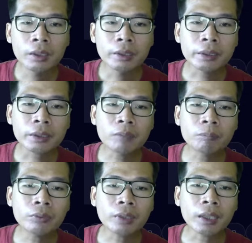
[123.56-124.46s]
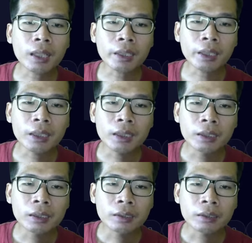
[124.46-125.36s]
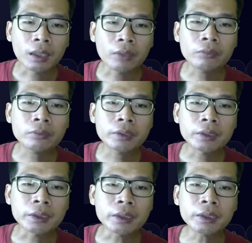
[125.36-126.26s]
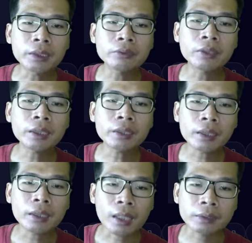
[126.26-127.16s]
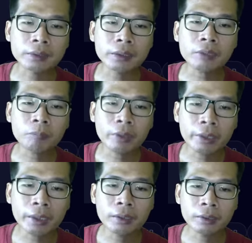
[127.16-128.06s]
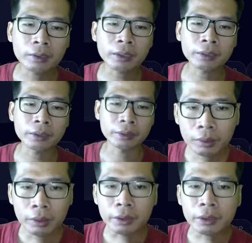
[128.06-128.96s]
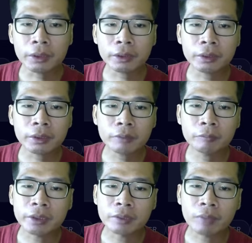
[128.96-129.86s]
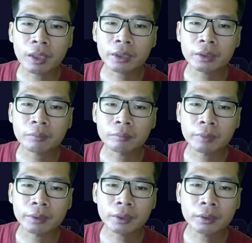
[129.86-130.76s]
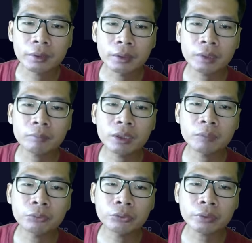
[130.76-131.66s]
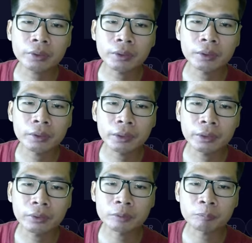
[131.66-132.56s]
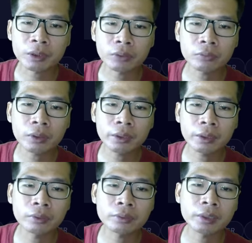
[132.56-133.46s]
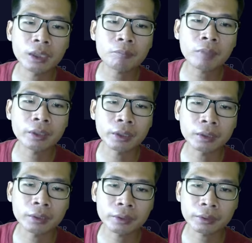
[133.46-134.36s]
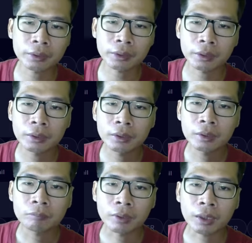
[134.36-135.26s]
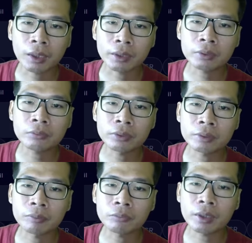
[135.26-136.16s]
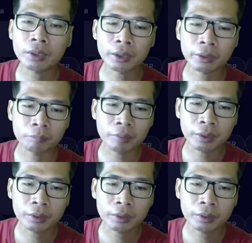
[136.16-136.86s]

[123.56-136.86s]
yang tampung ada AG lalu CC dan juga retail XC PD retail ini ini retail ini kebiasaan banget ya teman temannya ini beli di pucuk nih di 341 dan 338 ini retailnya nih padahal harganya 252 nih ALB